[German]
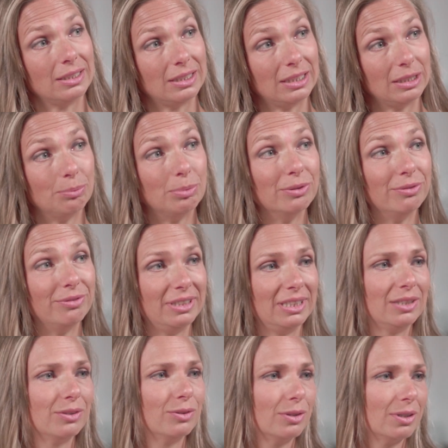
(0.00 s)
die
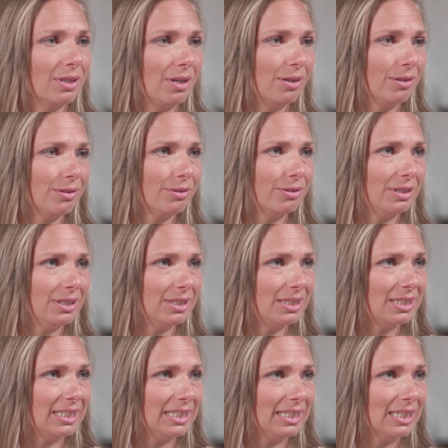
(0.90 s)
Bewegung auf die
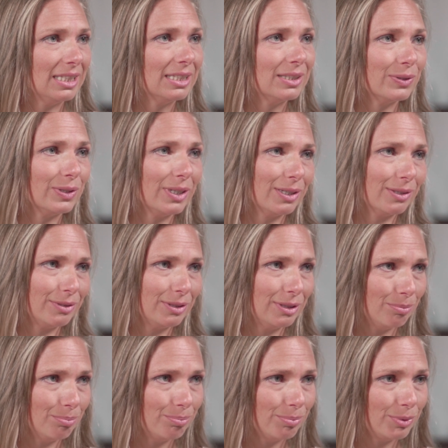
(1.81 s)
Seele oder auf
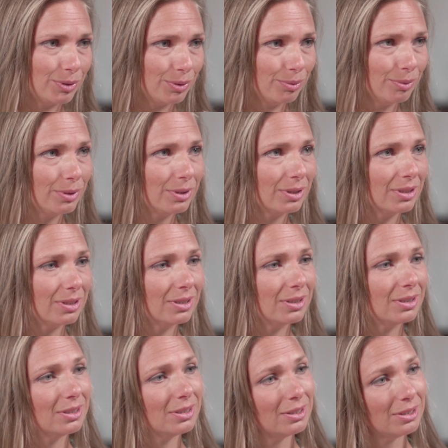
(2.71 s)
die
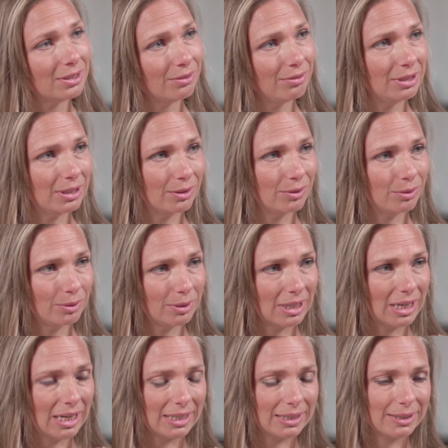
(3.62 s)
Psyche eine
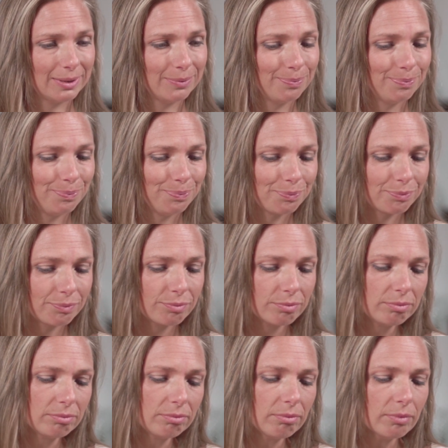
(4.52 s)
Wirkung hat.
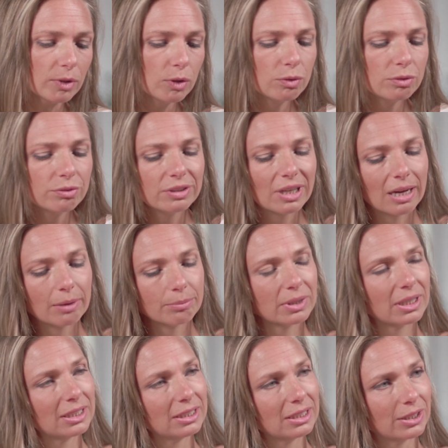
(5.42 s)
Mhm. Und wir haben
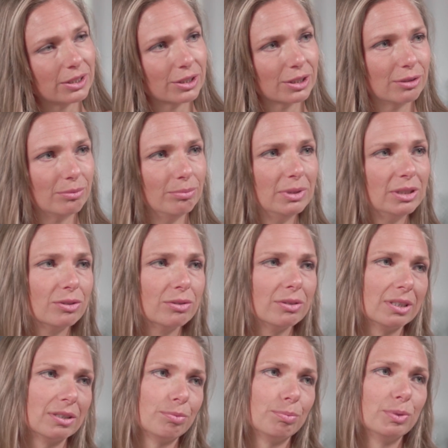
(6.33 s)
da in der Eurythmie so
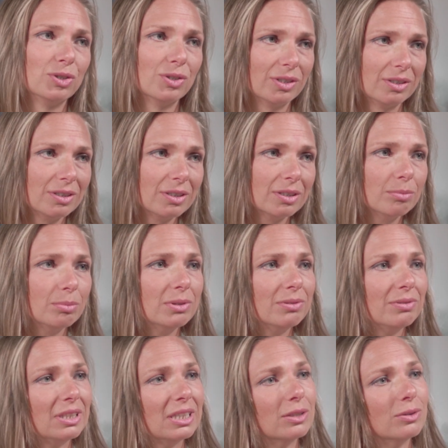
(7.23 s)
ganz besondere
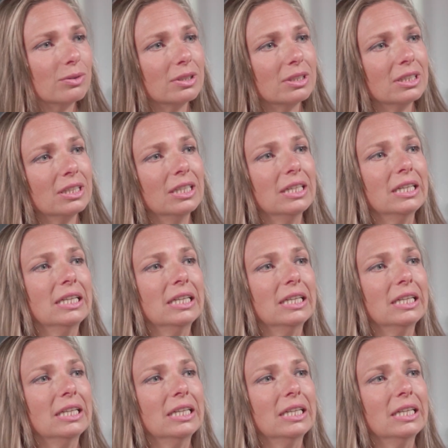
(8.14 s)
Bewegungen,